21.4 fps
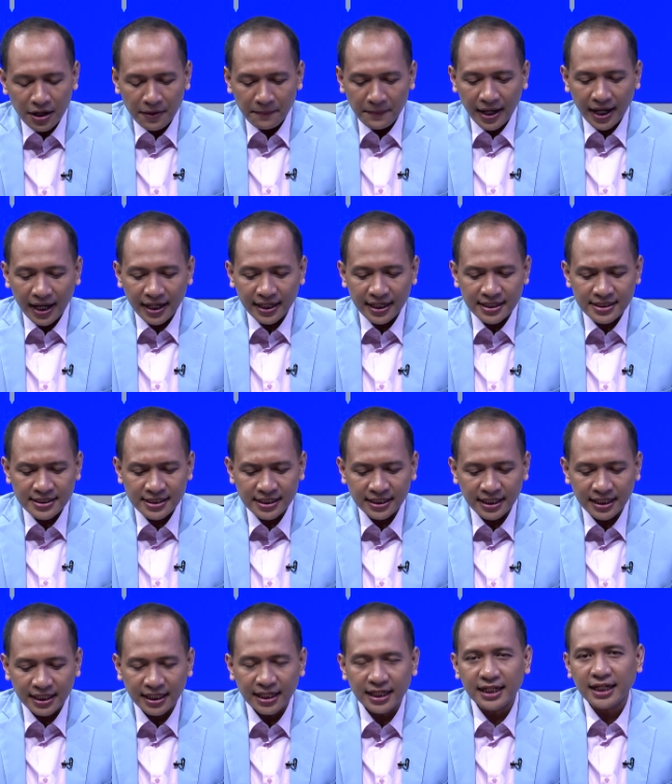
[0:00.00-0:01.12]
Makan si
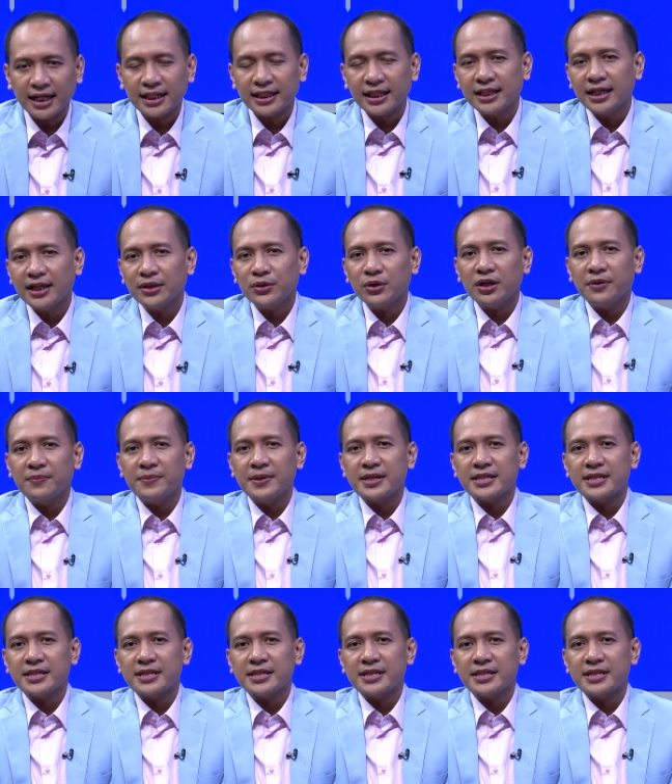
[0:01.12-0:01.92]
dingin katanya itu lebih